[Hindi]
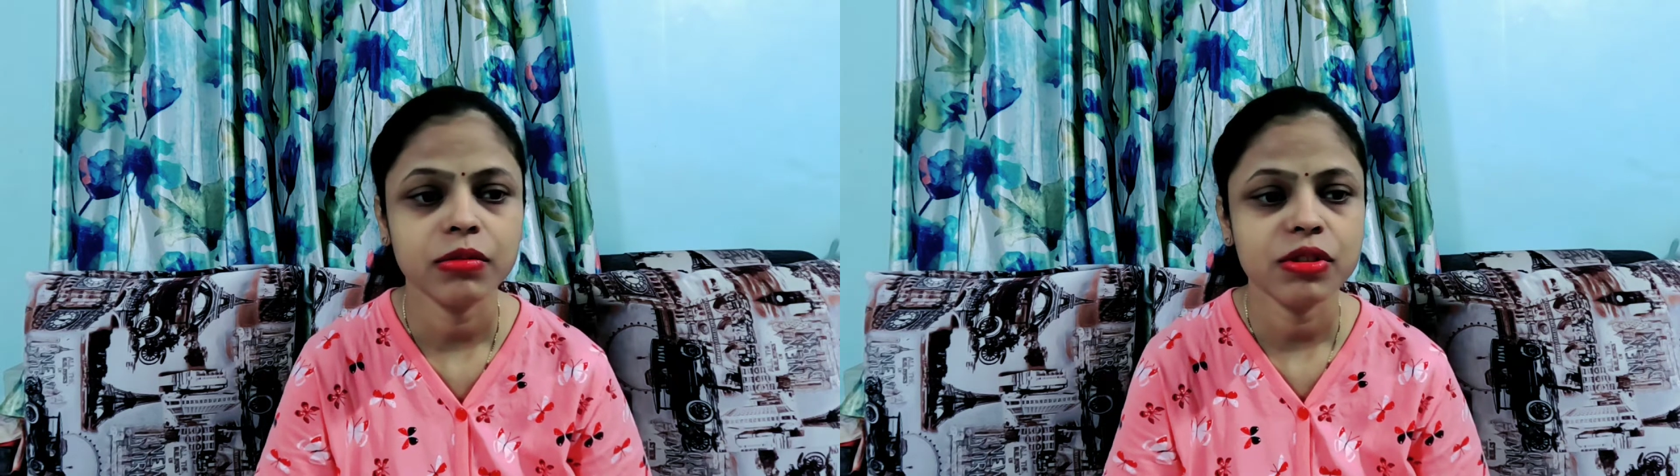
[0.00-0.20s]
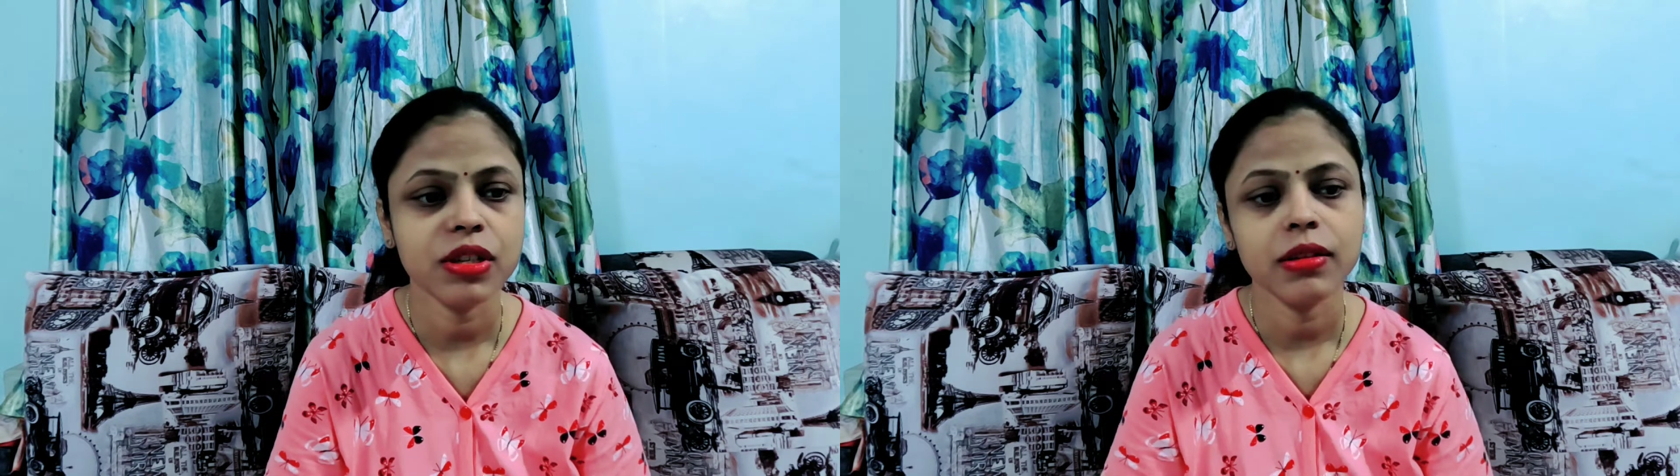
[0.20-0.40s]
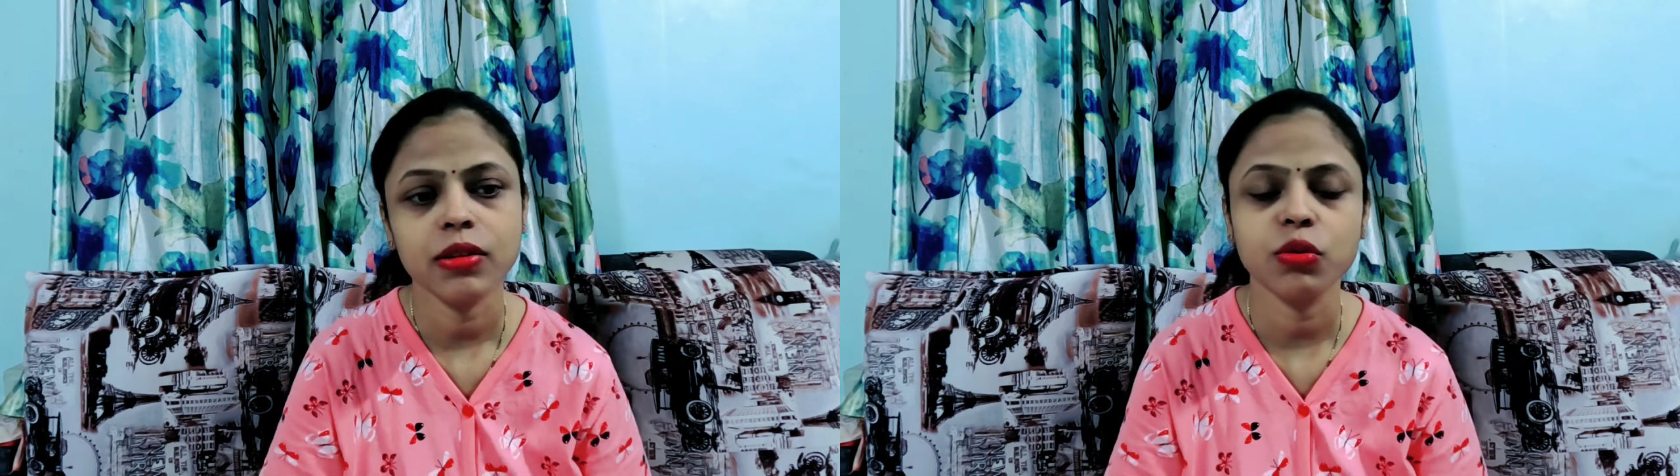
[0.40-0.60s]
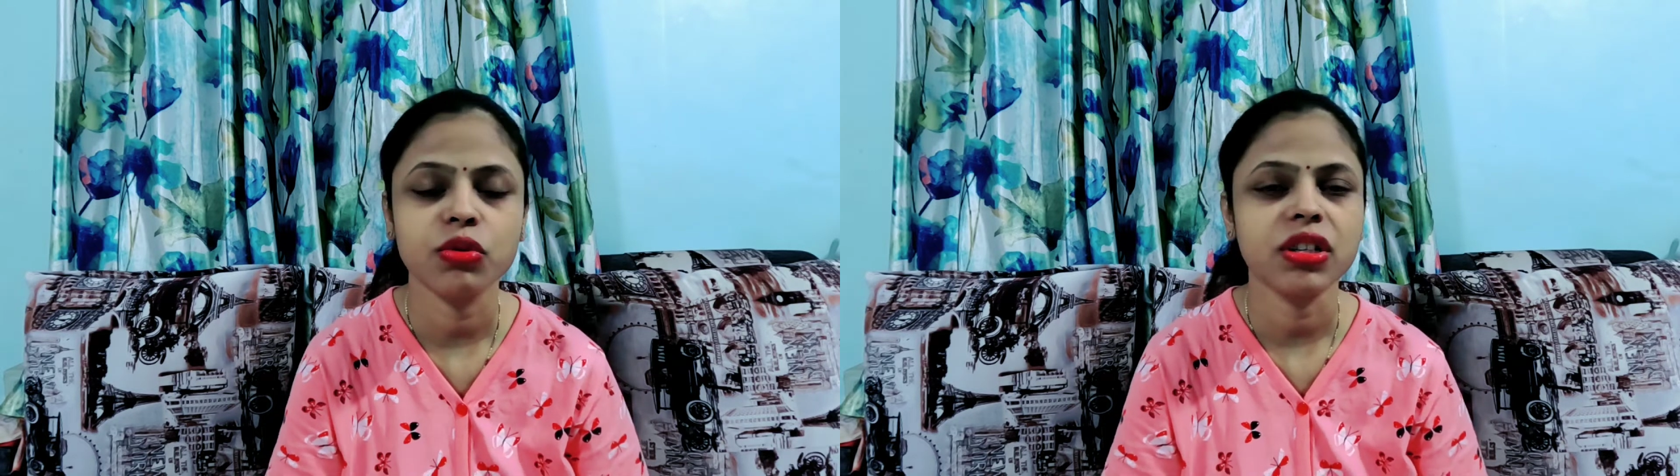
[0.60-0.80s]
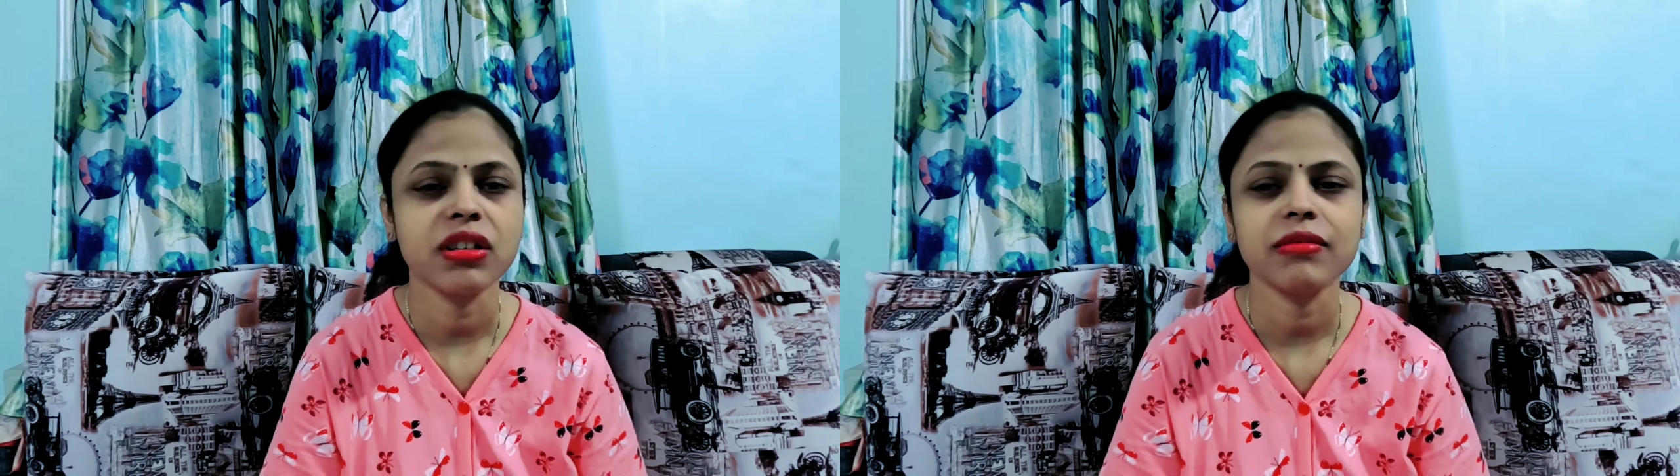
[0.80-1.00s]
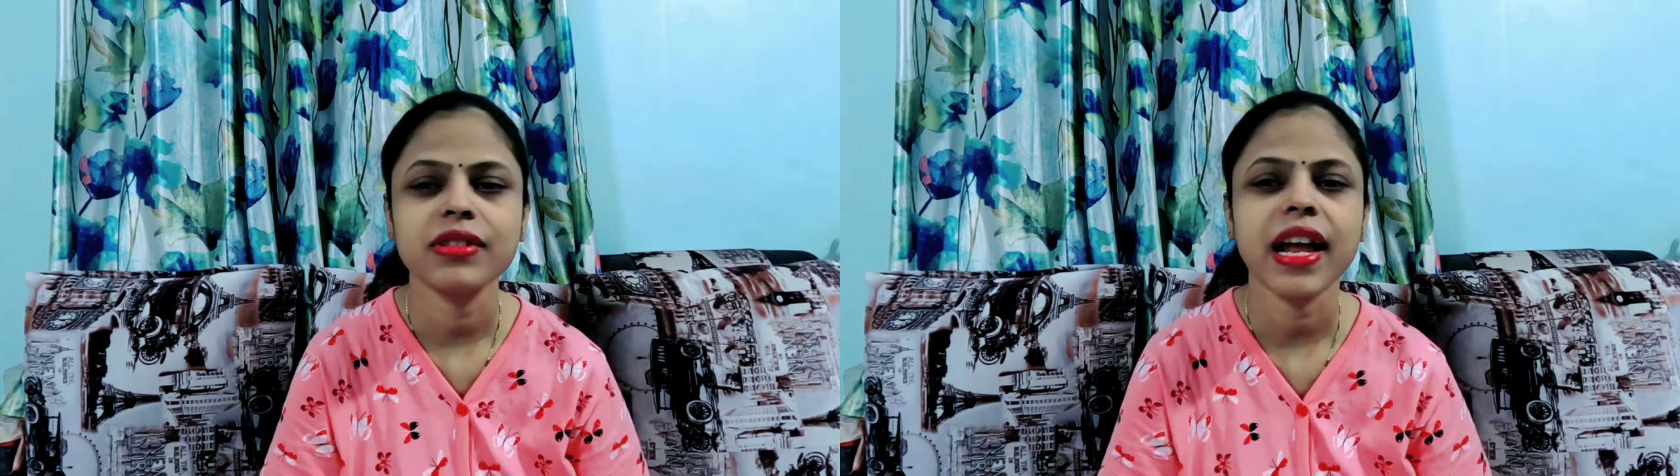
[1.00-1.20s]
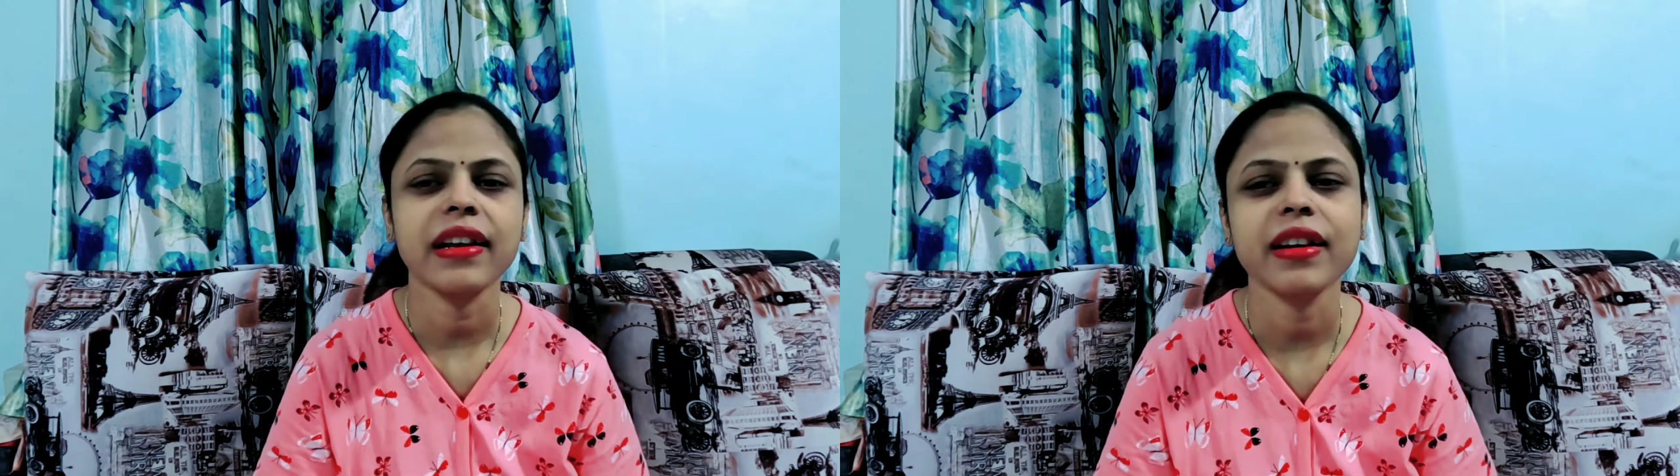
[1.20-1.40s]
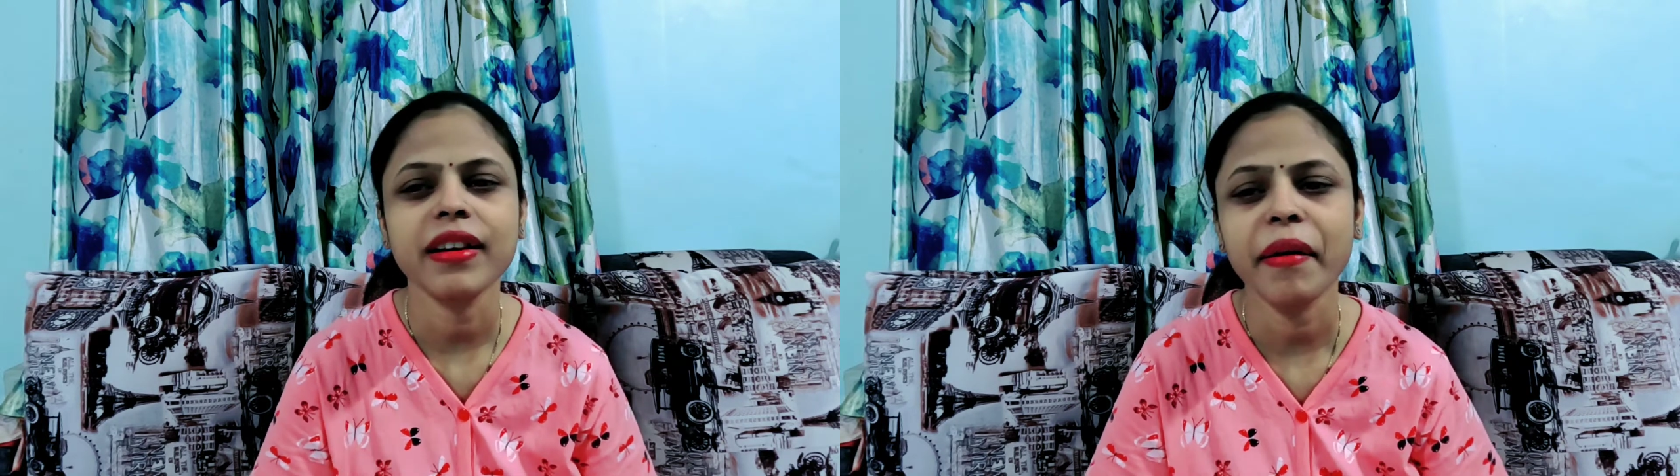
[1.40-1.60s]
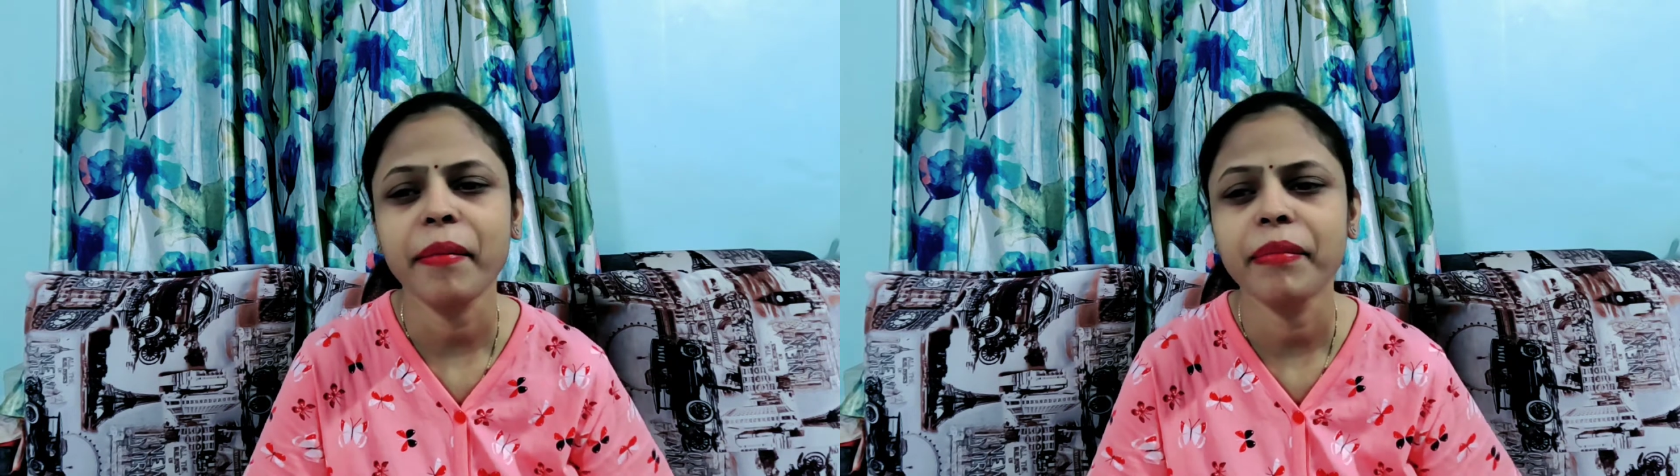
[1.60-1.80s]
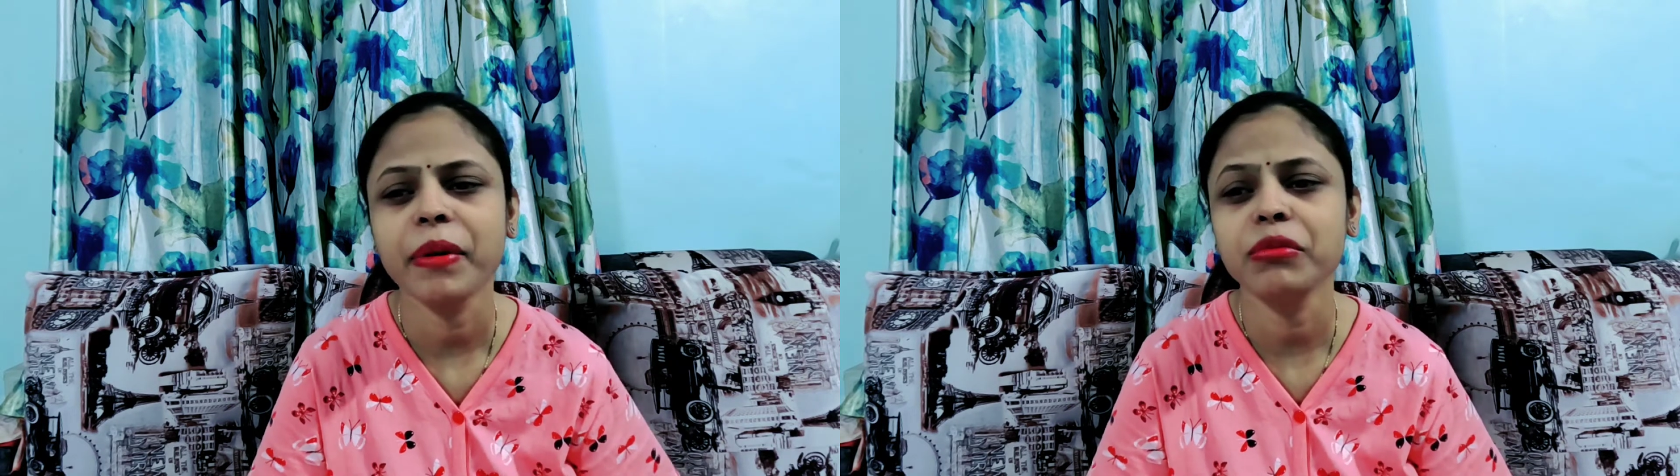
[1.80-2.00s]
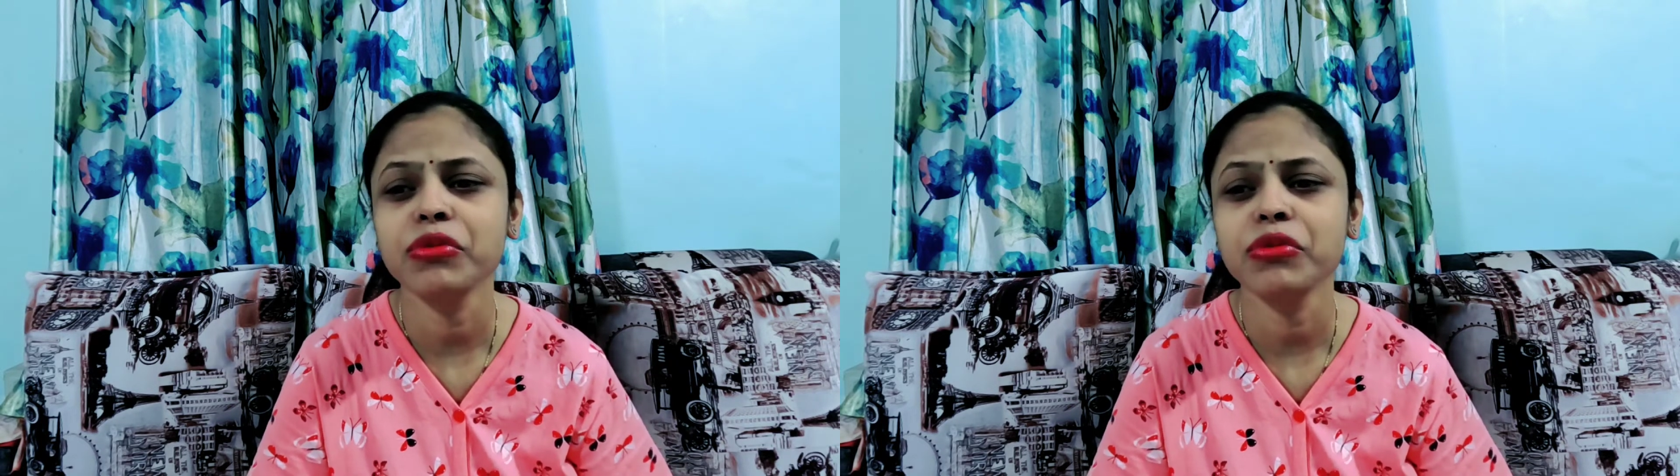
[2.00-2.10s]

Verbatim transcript: उसी दो तीन साल के गैप में